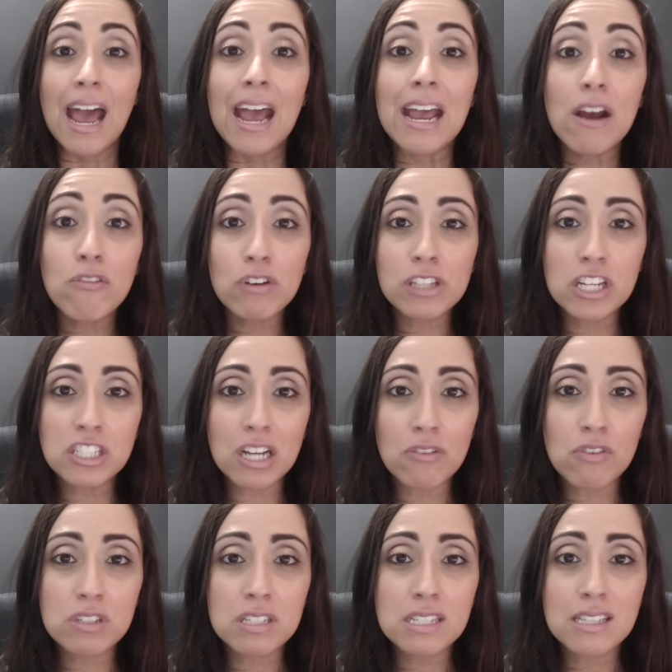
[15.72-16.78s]
Eu vou deixar
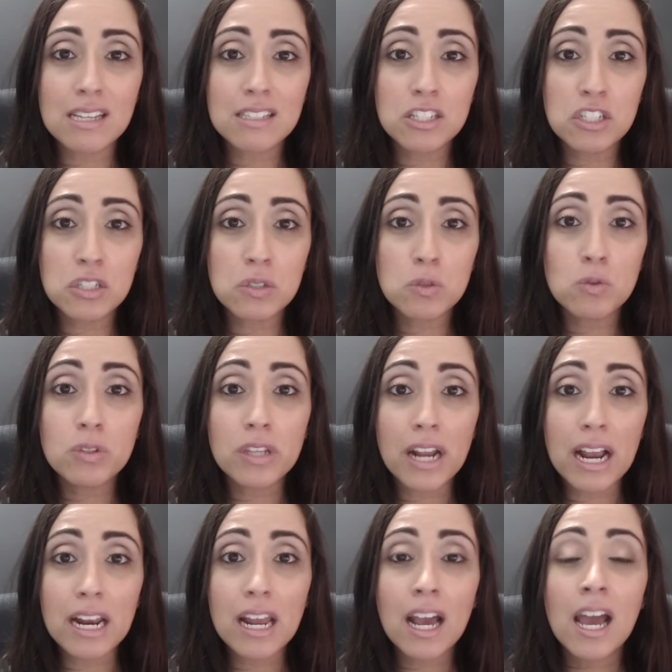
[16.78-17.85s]
vocês assistindo o
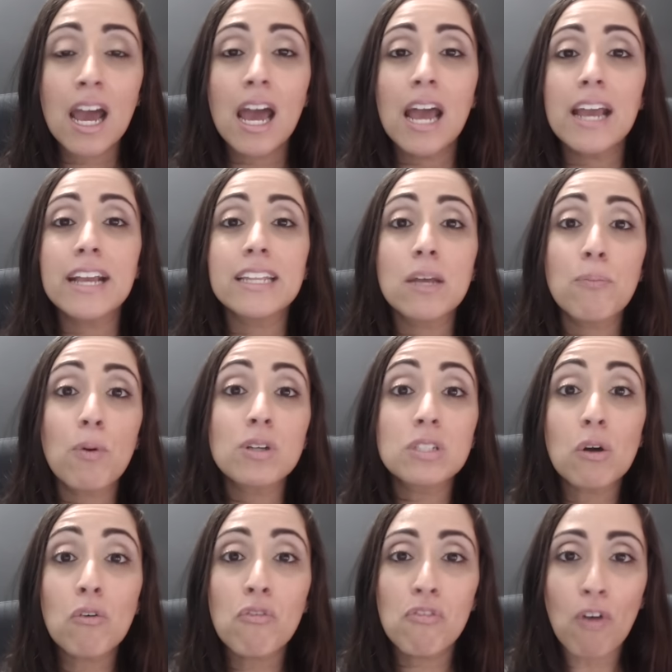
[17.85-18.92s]
trailer e depois
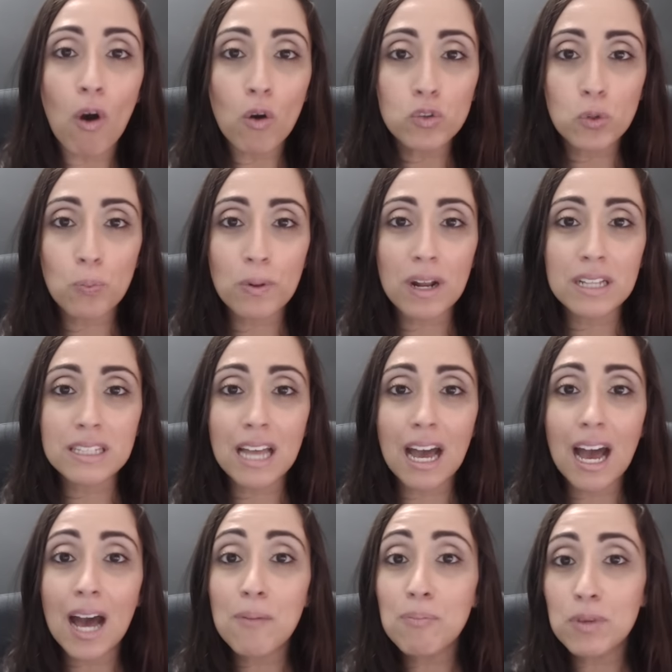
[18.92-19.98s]
eu volto para dar
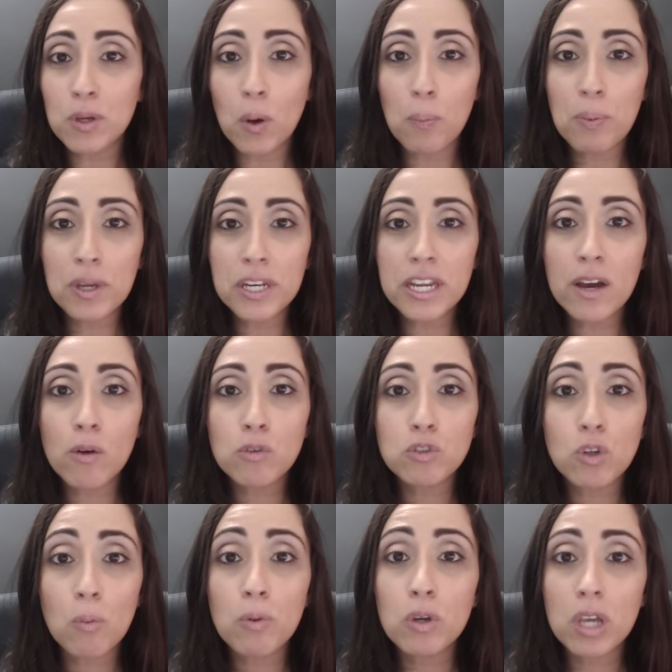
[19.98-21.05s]
a minha opinião
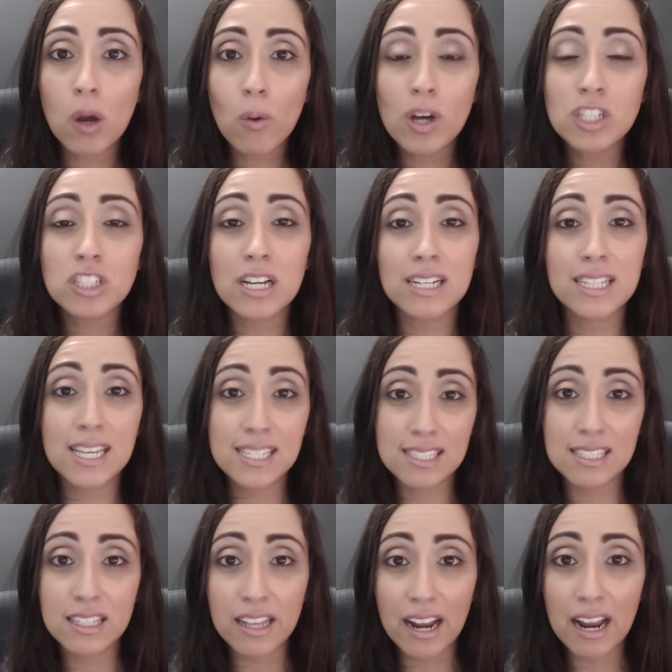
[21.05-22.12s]
sobre o que eu achei
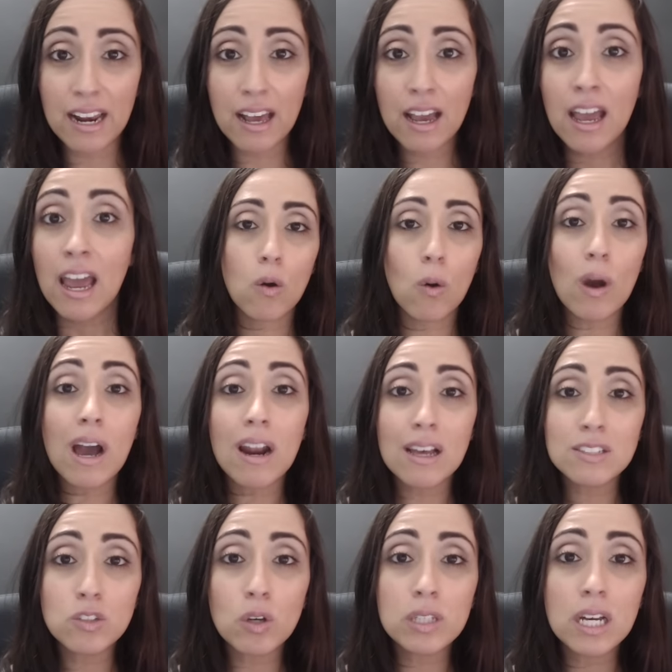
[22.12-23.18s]
desse trailer,
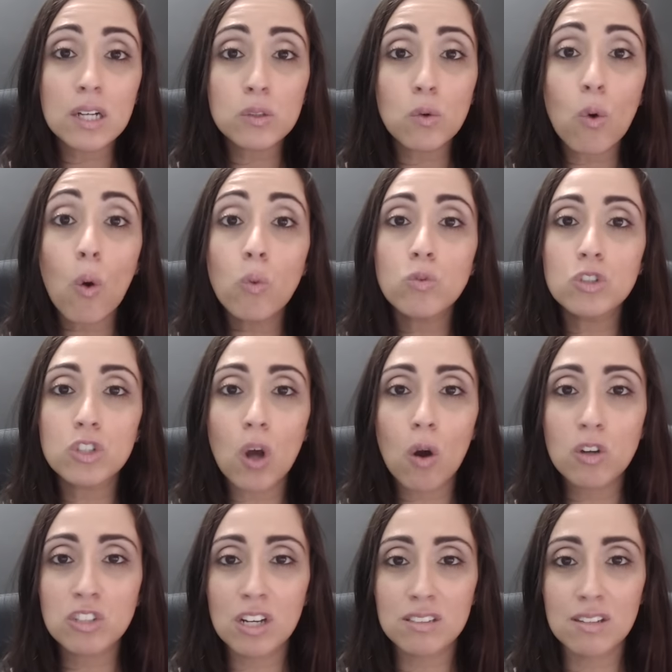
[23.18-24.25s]
correlacionando com os
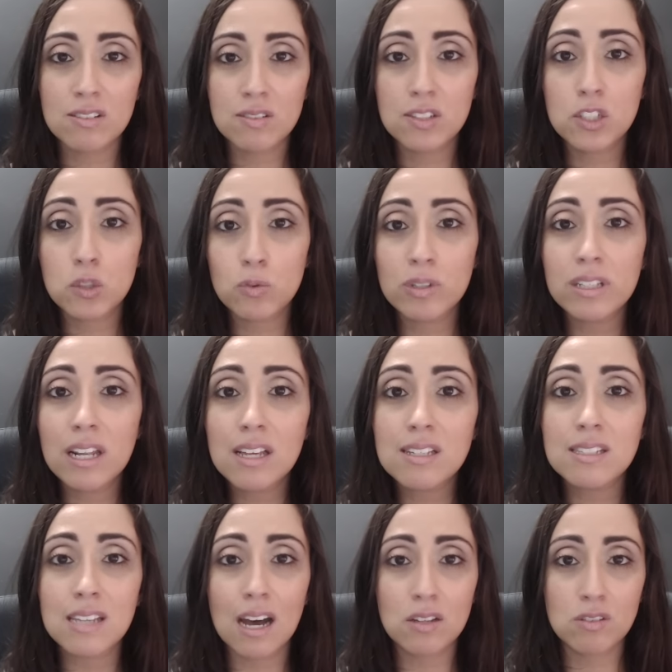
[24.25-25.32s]
jogos de Assassin's Creed
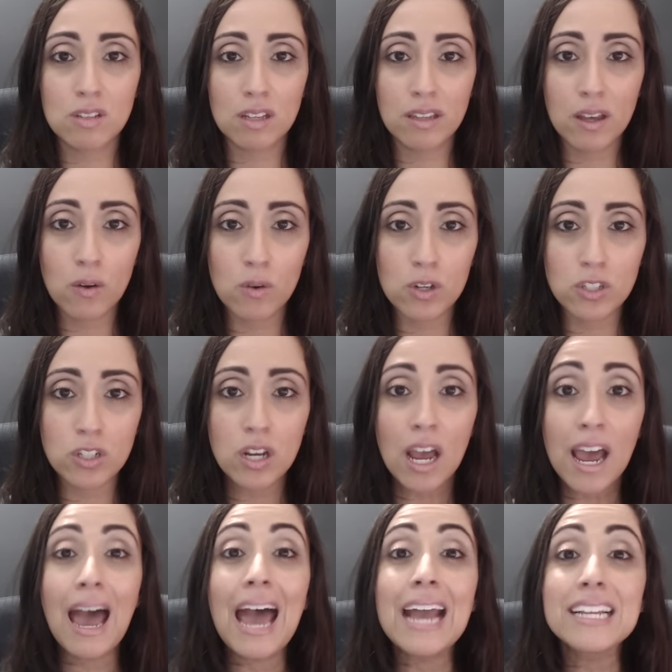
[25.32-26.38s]
lançados até hoje.
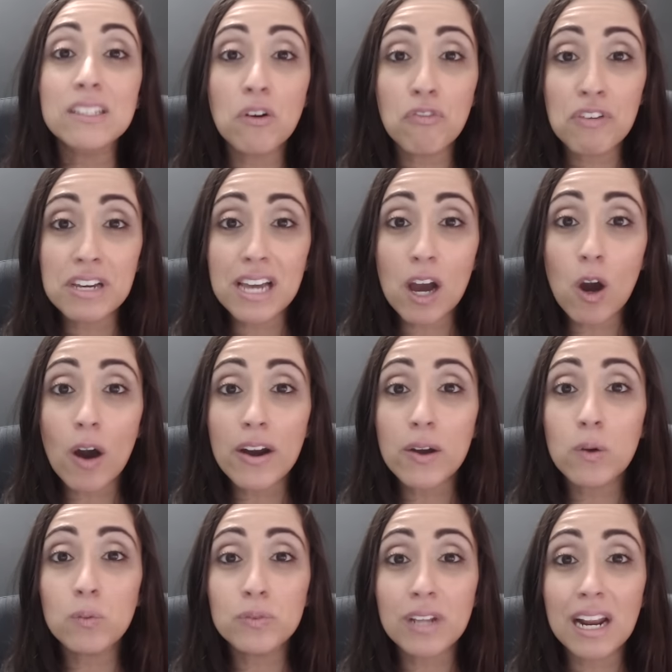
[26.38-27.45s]
Então fique agora
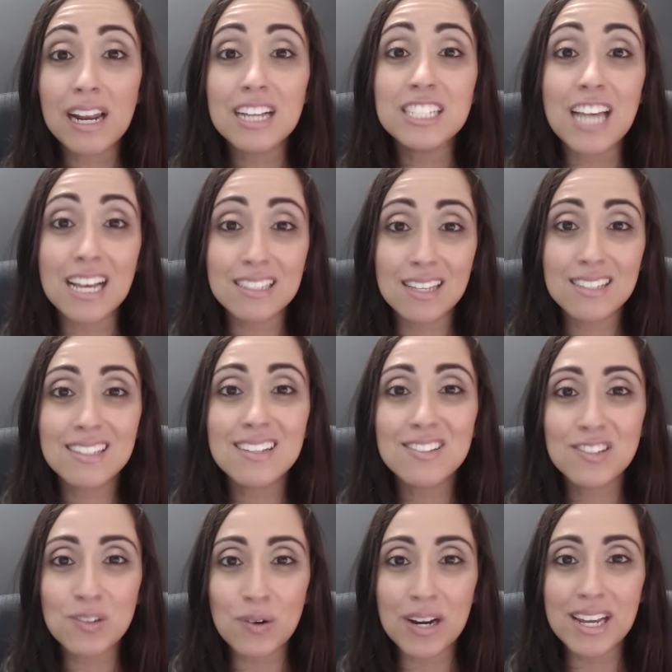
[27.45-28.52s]
com o trailer de
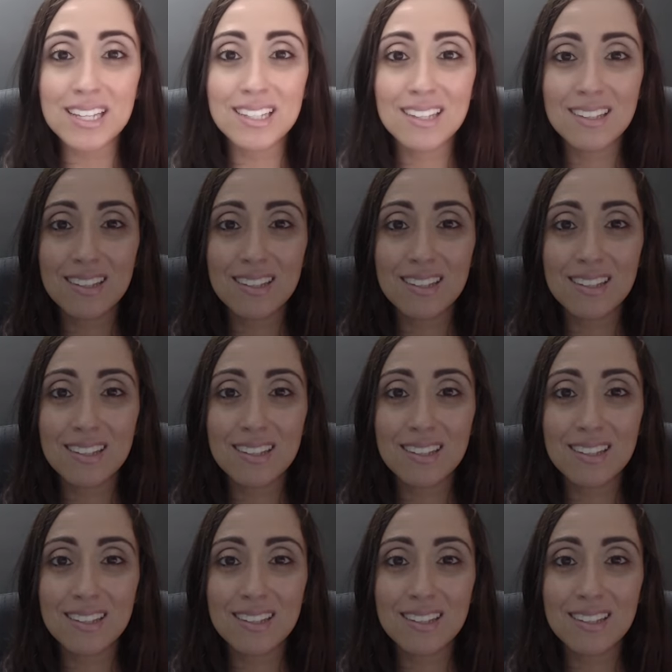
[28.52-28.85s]
Assassin's Creed.